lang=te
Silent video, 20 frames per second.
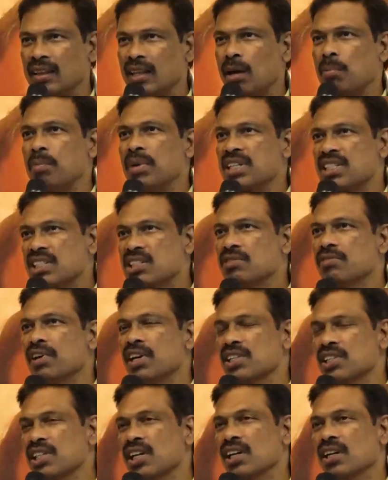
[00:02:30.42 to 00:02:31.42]
ద బెస్ట్
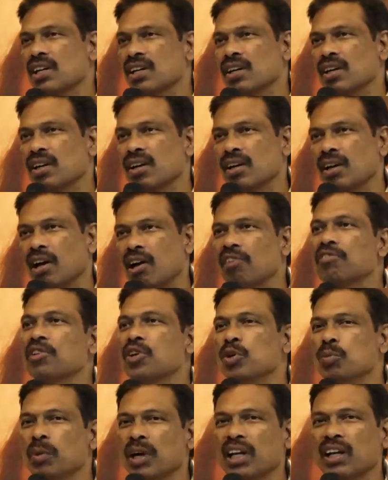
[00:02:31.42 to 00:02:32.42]
వెర్షన్ ఆఫ్
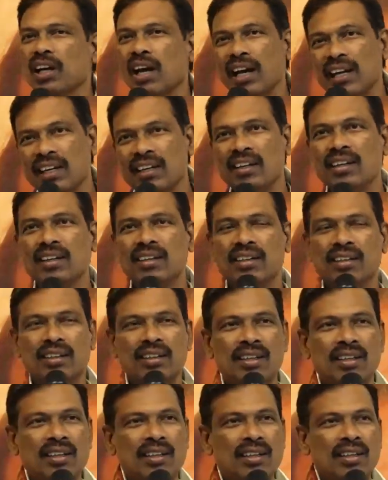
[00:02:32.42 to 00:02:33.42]
హ్యూమన్ కైండ్
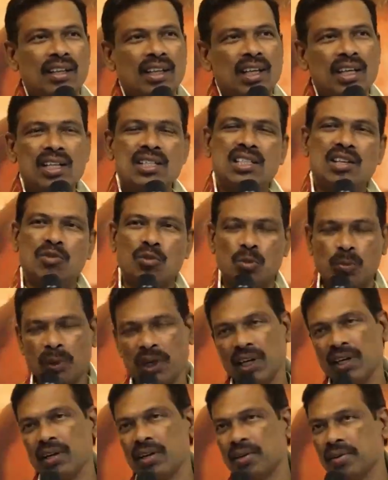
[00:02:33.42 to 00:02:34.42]
ఈజ్ ఎ
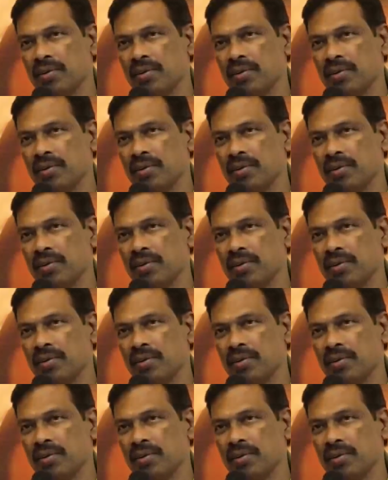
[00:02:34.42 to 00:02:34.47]
ఉమన్